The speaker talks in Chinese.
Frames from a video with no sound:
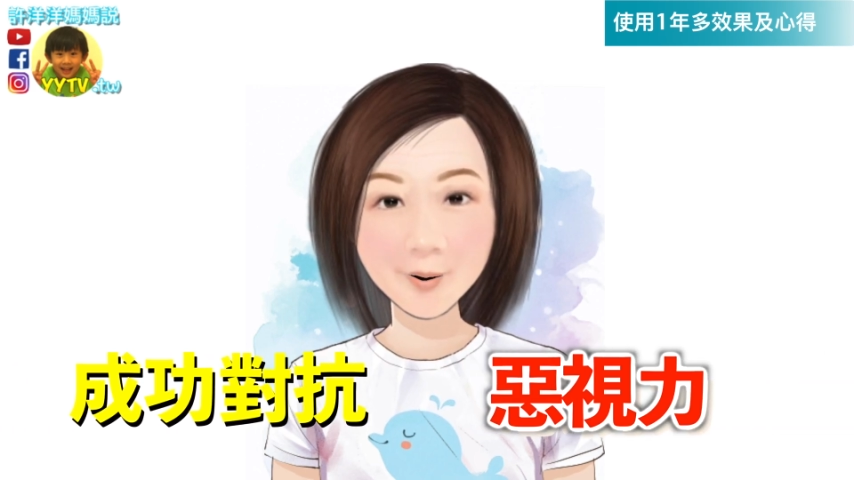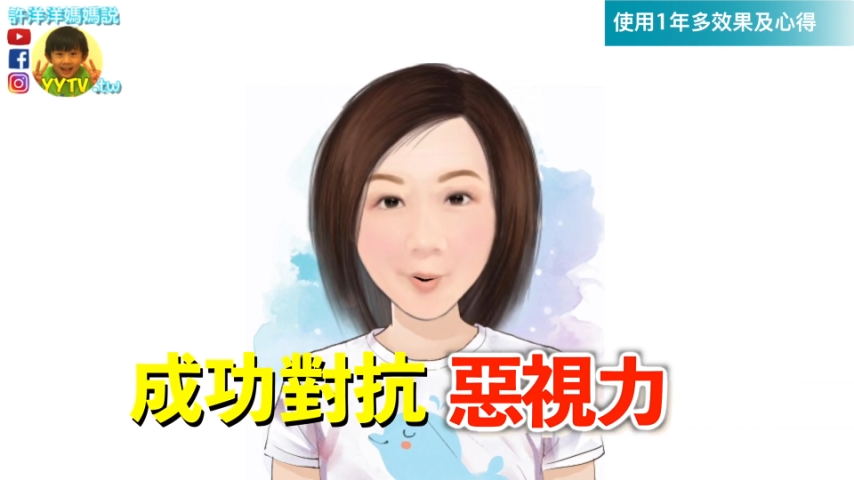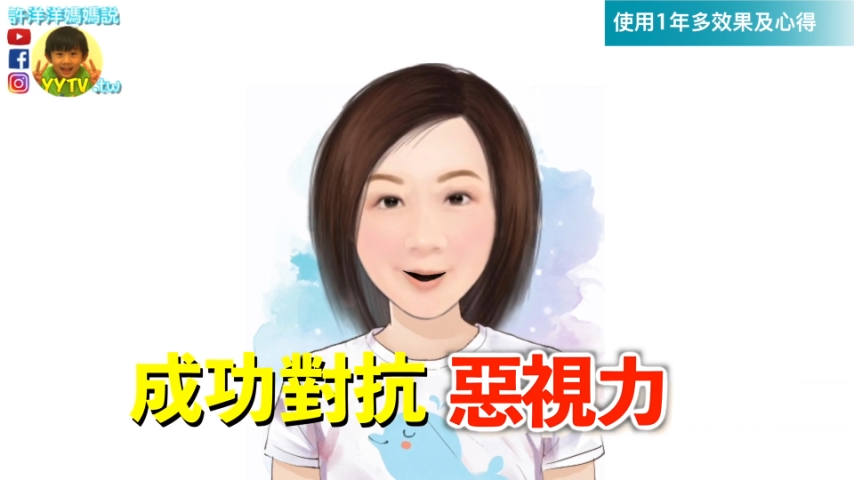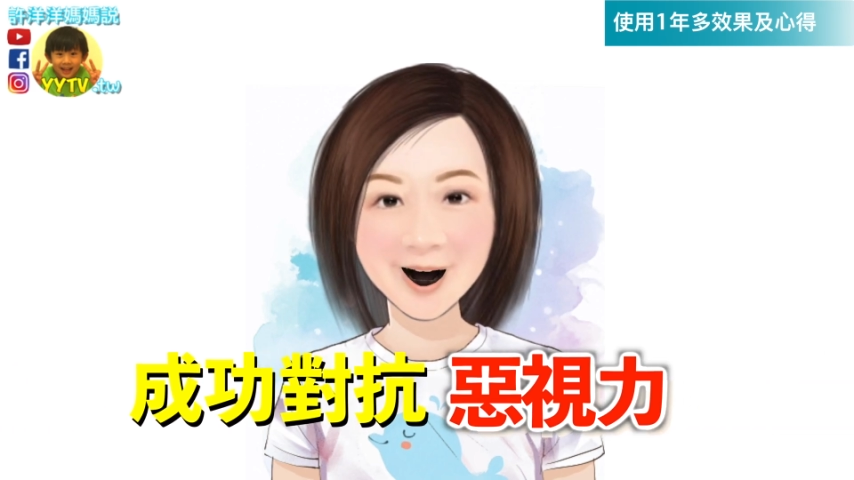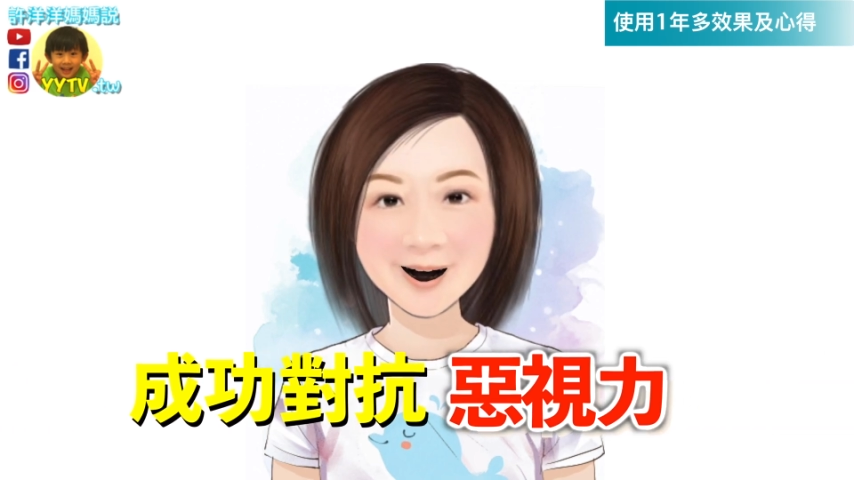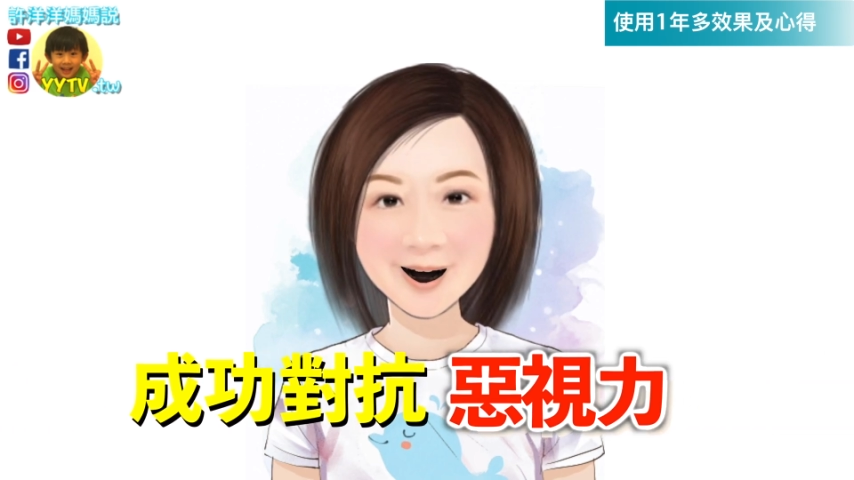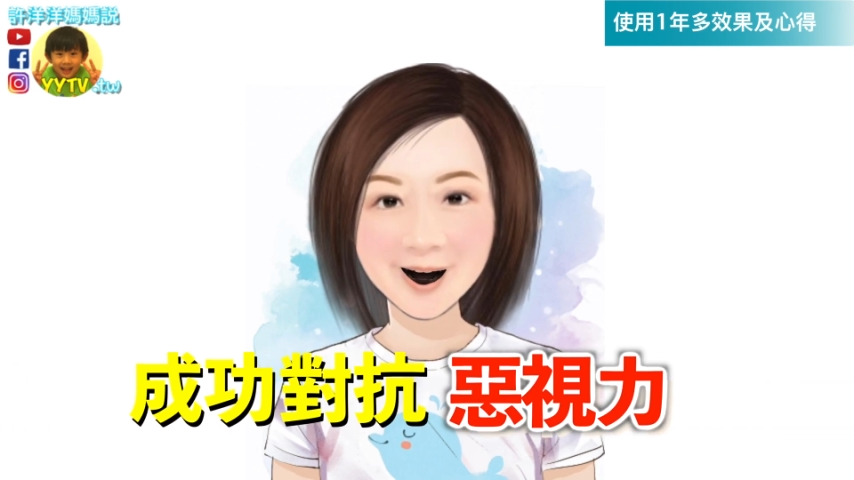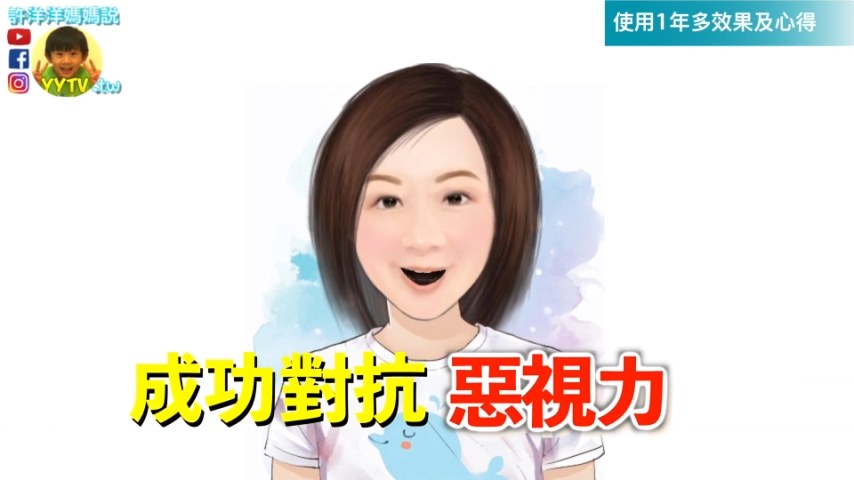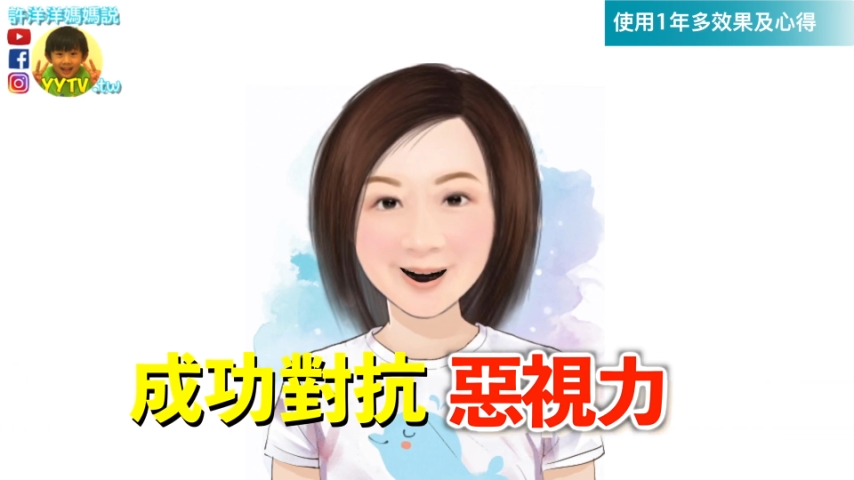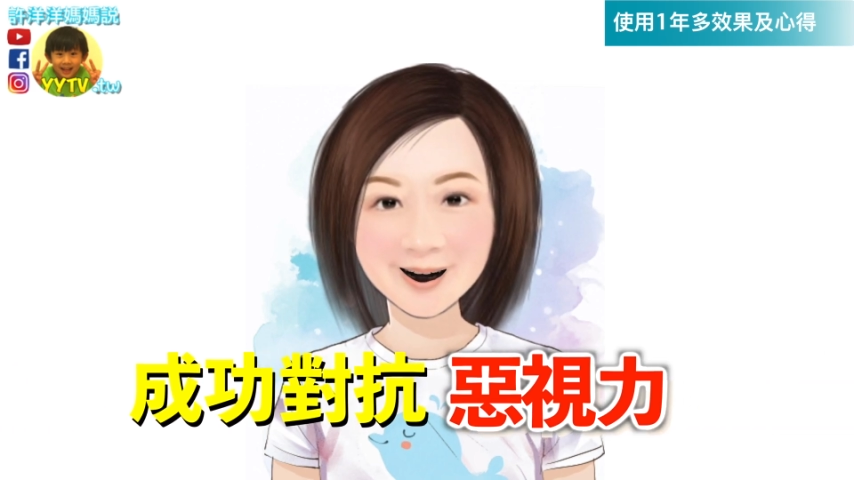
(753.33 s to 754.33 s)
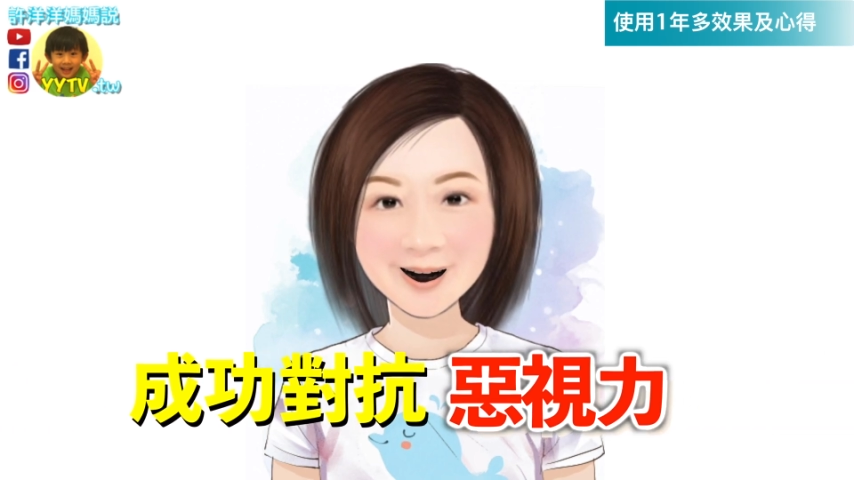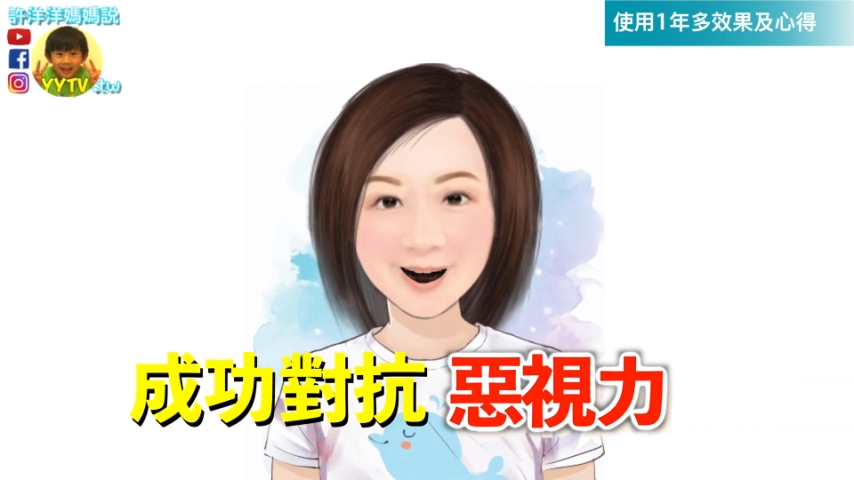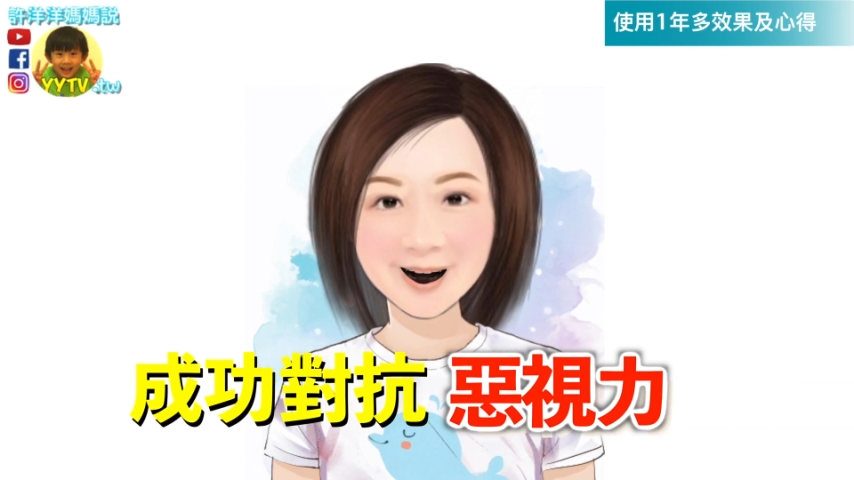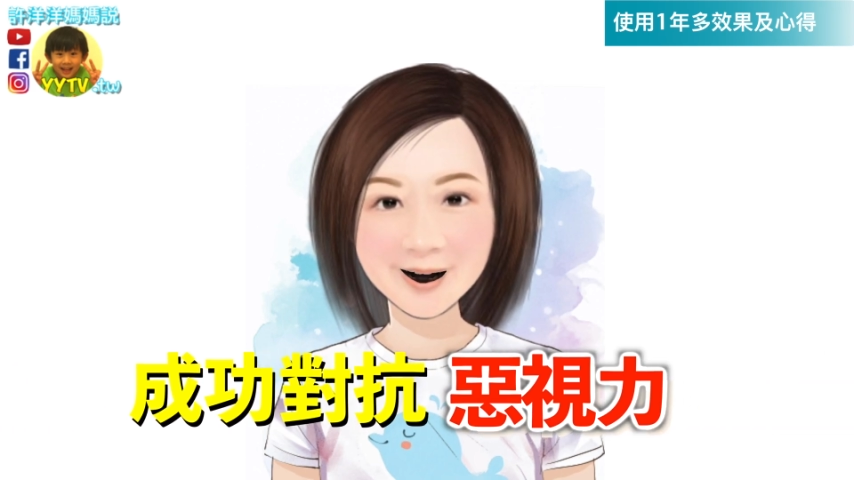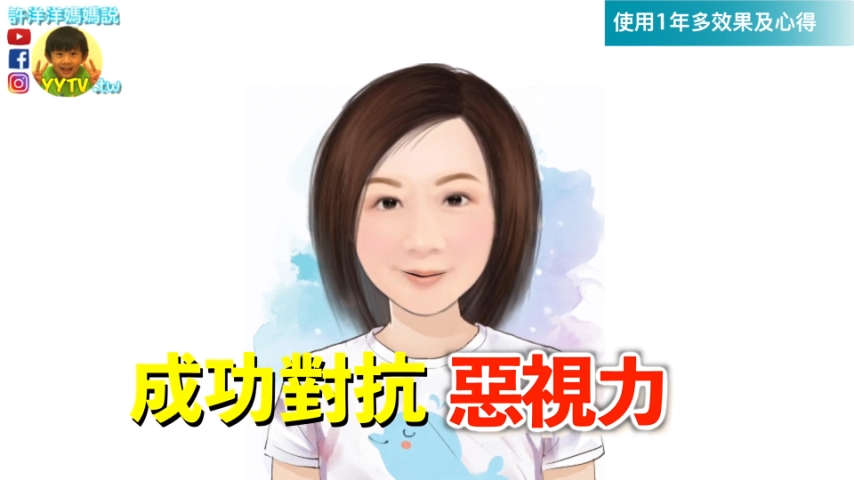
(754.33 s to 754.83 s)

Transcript: 对抗恶势力。